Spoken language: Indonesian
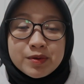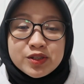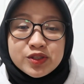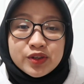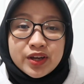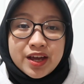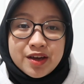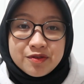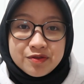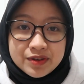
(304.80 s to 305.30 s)

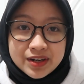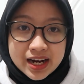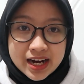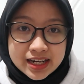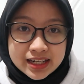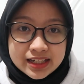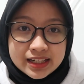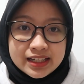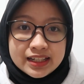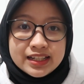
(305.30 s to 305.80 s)
masuk
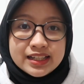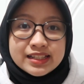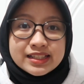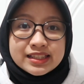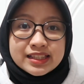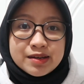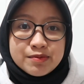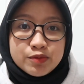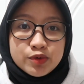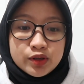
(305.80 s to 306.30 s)
FK di
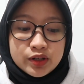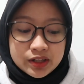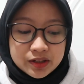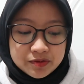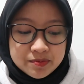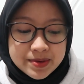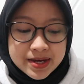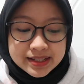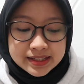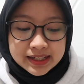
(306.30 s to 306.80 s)
Istanbul
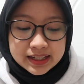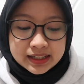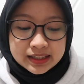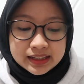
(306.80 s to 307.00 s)
Unif biasa